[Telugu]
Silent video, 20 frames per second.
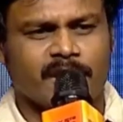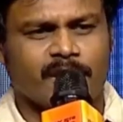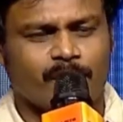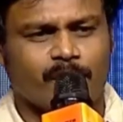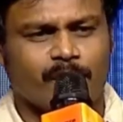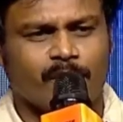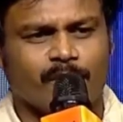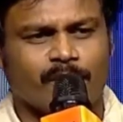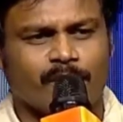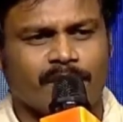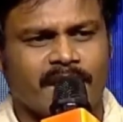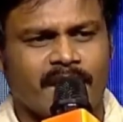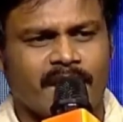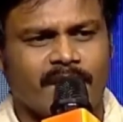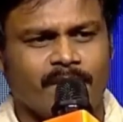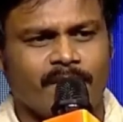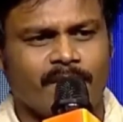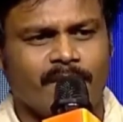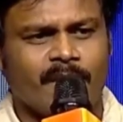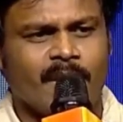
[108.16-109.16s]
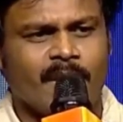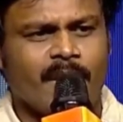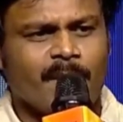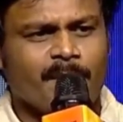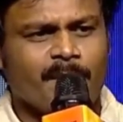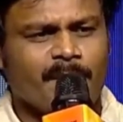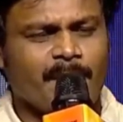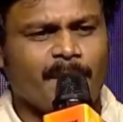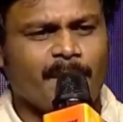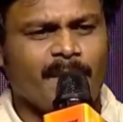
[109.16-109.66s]
కోరుకుంటున్నాను
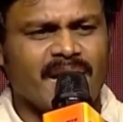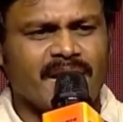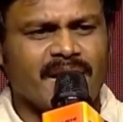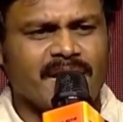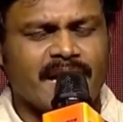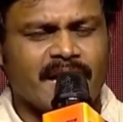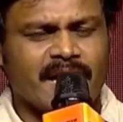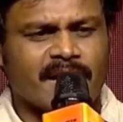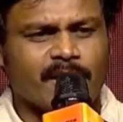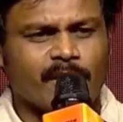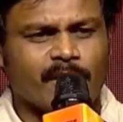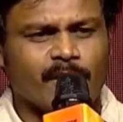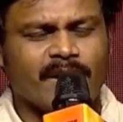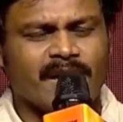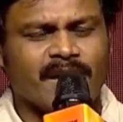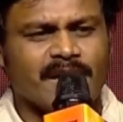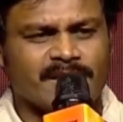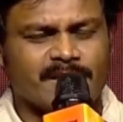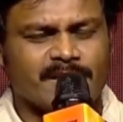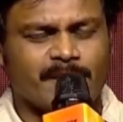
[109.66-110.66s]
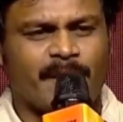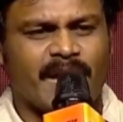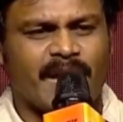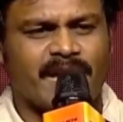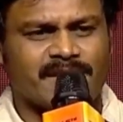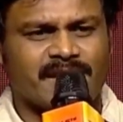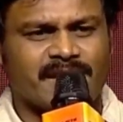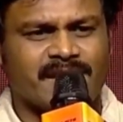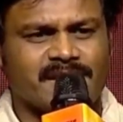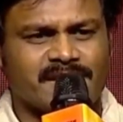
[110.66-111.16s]
మిమ్మల్ని ఎక్కడ కూడా డిసప్పాయింట్
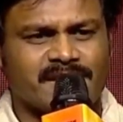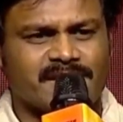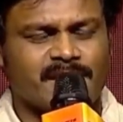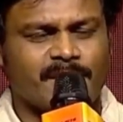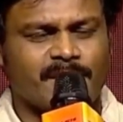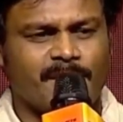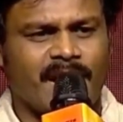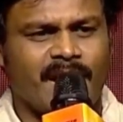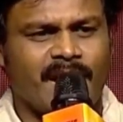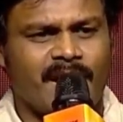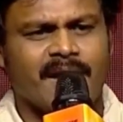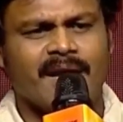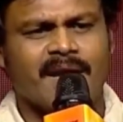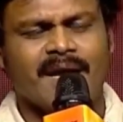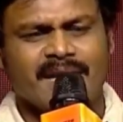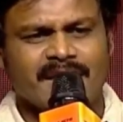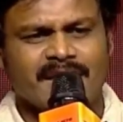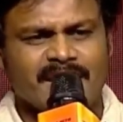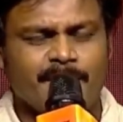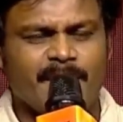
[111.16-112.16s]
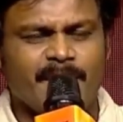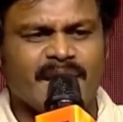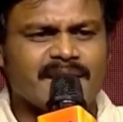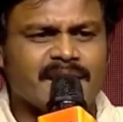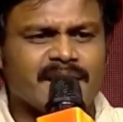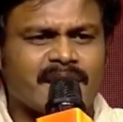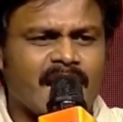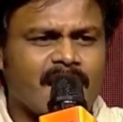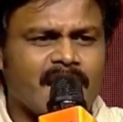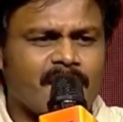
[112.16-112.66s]
చేయదు ఈ సినిమా ఈ
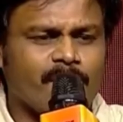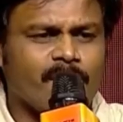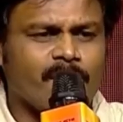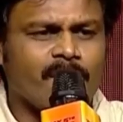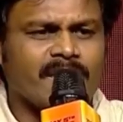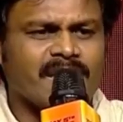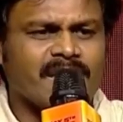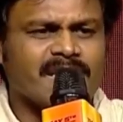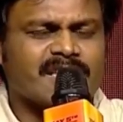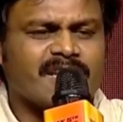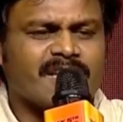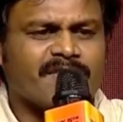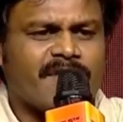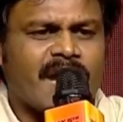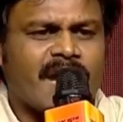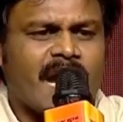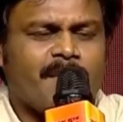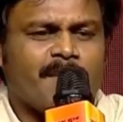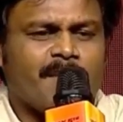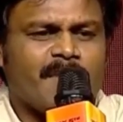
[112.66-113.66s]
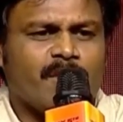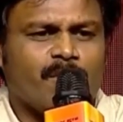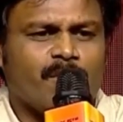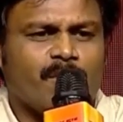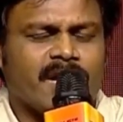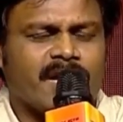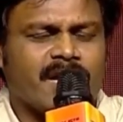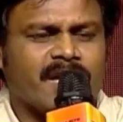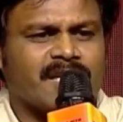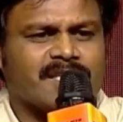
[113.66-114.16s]
మధ్యకాలంలో ఇంత ఫ్యామిలీ
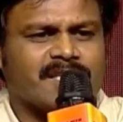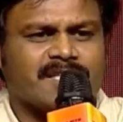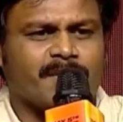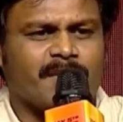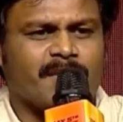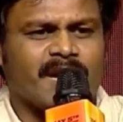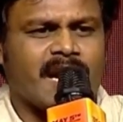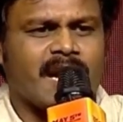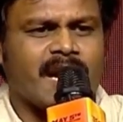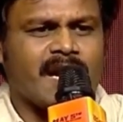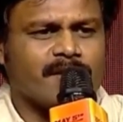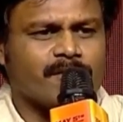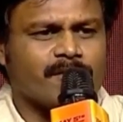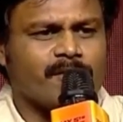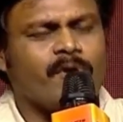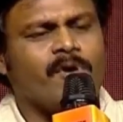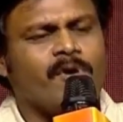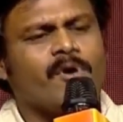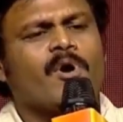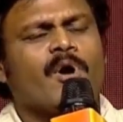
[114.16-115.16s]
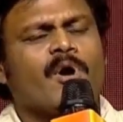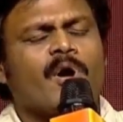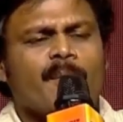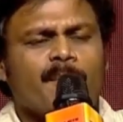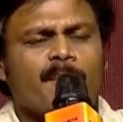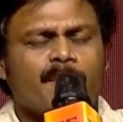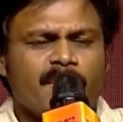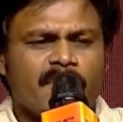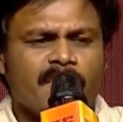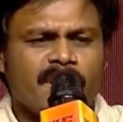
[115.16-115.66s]
ఓరియంటెడ్ సినిమా రాలేదు
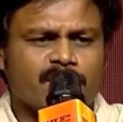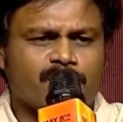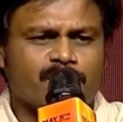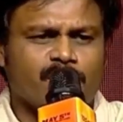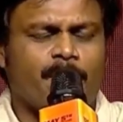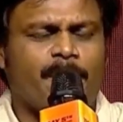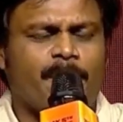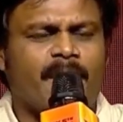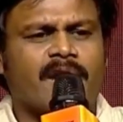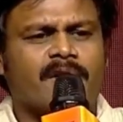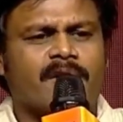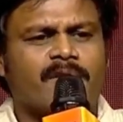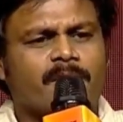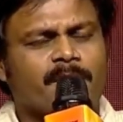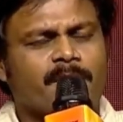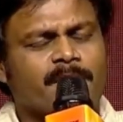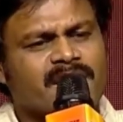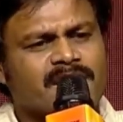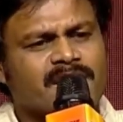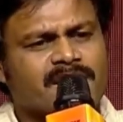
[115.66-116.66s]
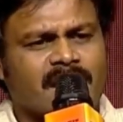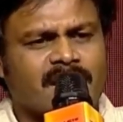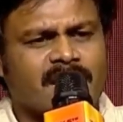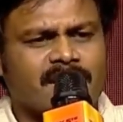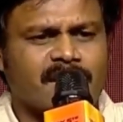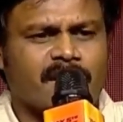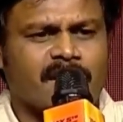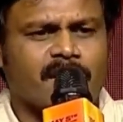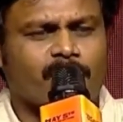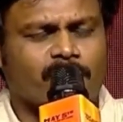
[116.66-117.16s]
మీతో పాటు మీ
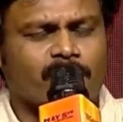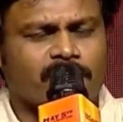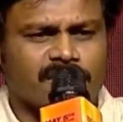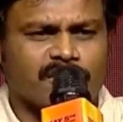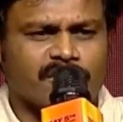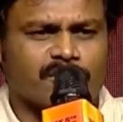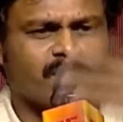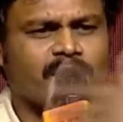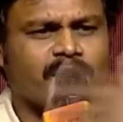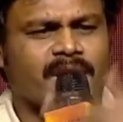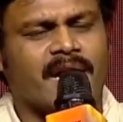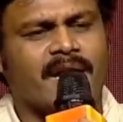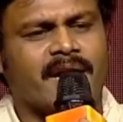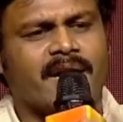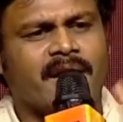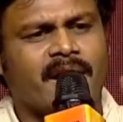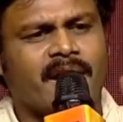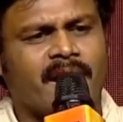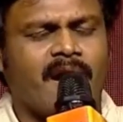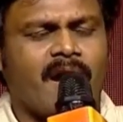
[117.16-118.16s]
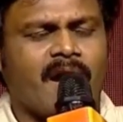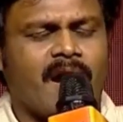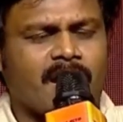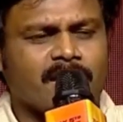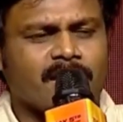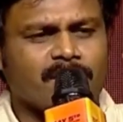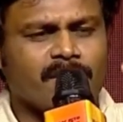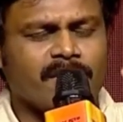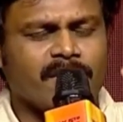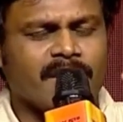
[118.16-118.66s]
తల్లిదండ్రులు కూడా తీసుకొని రండి
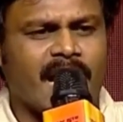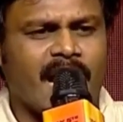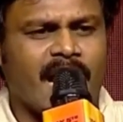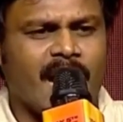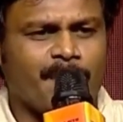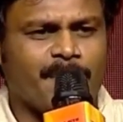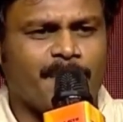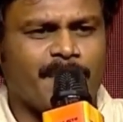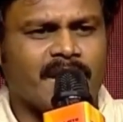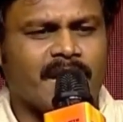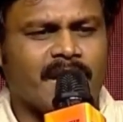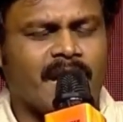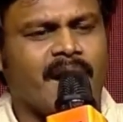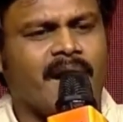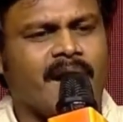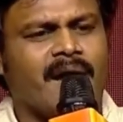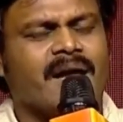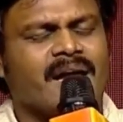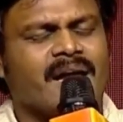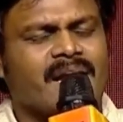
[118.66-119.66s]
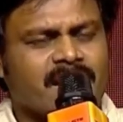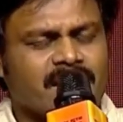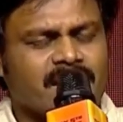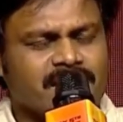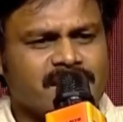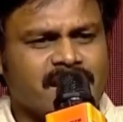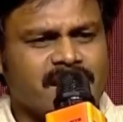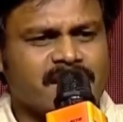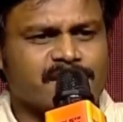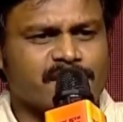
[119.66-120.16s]
అందరూ హ్యాపీగా
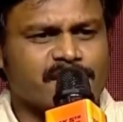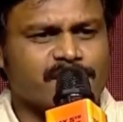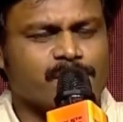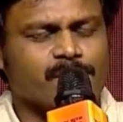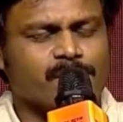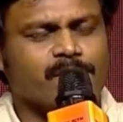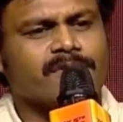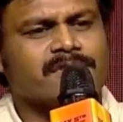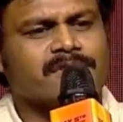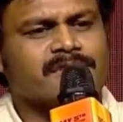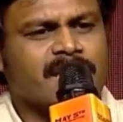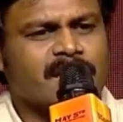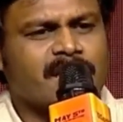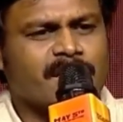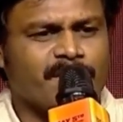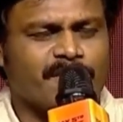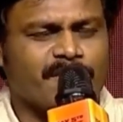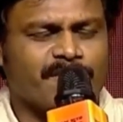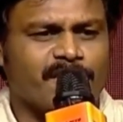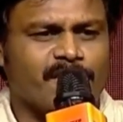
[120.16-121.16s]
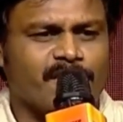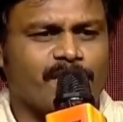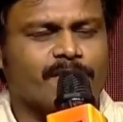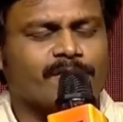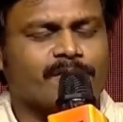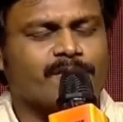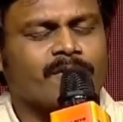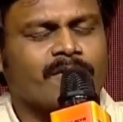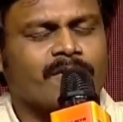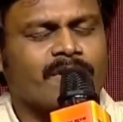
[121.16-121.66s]
ఎంజాయ్ చేస్తూ సెంటిమెంట్ ఫీల్
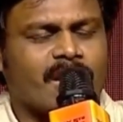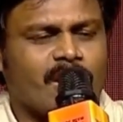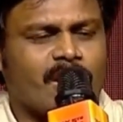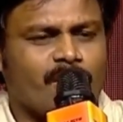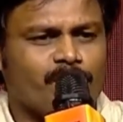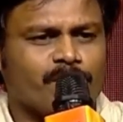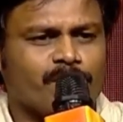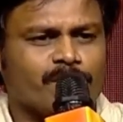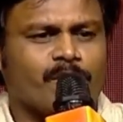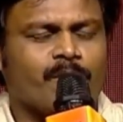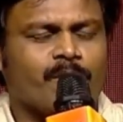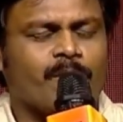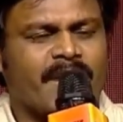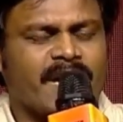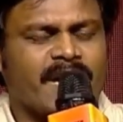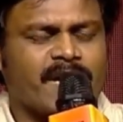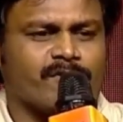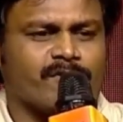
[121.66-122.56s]
అవుతూ నవ్వుతూ బయటకు